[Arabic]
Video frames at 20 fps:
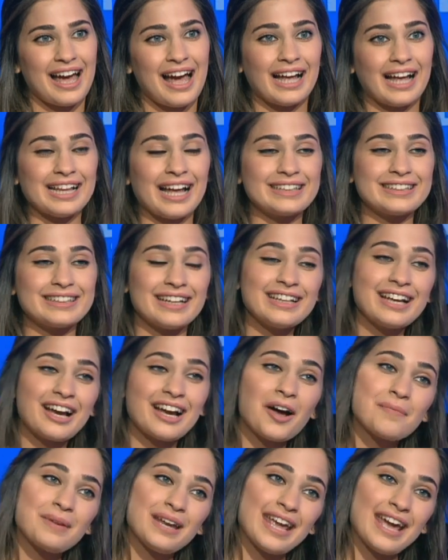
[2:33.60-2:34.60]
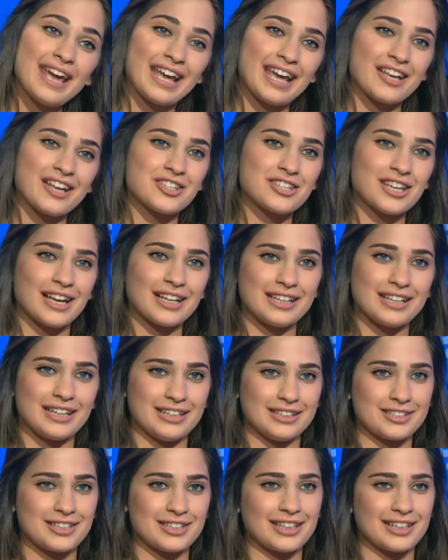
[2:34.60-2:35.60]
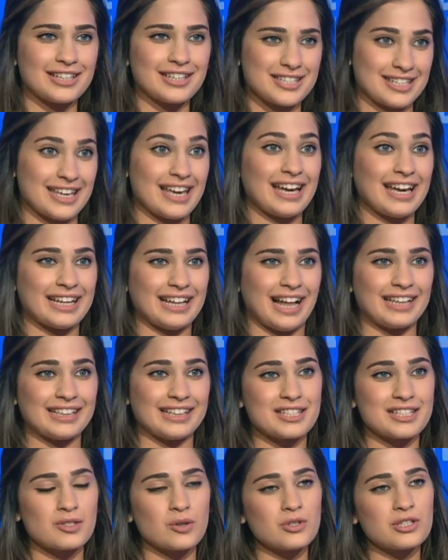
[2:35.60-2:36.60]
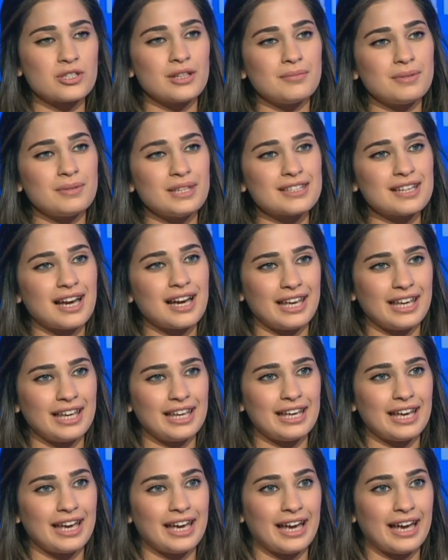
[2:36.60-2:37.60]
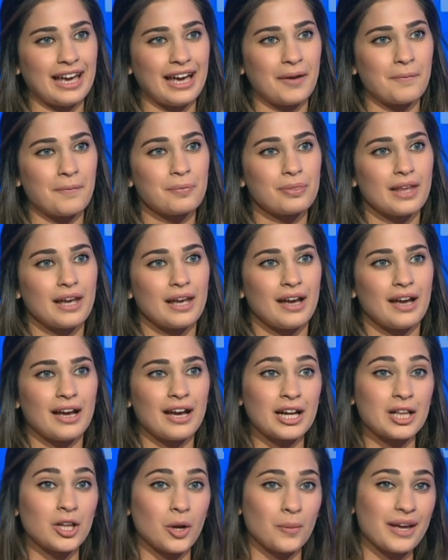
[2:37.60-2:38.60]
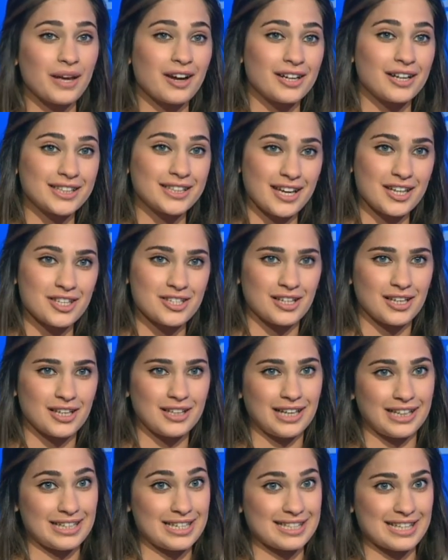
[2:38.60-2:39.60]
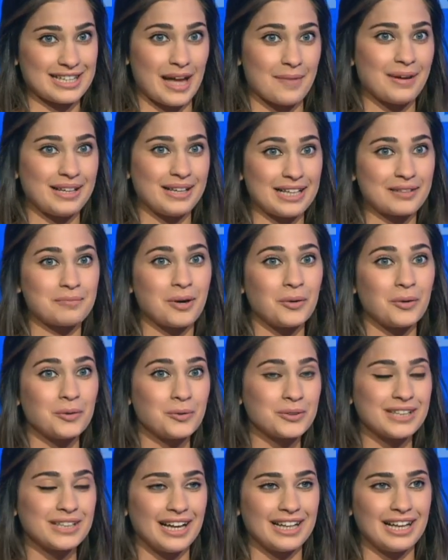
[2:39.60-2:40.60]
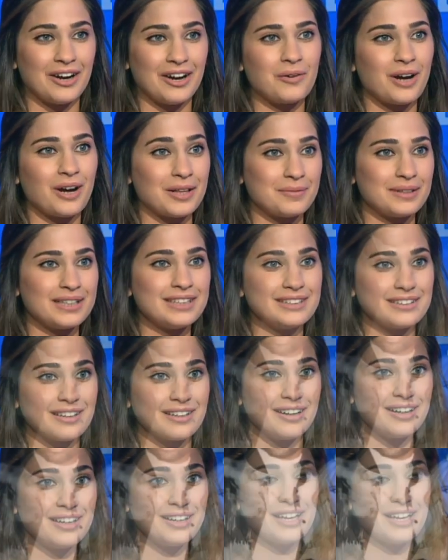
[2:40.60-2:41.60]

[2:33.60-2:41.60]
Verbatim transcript: هلا تاني خبريه كانت شغله الشغل الشاغل على السوشيال ميديا هي كلوي كارداشيان يلي استقبلت مولودها الاول بنتها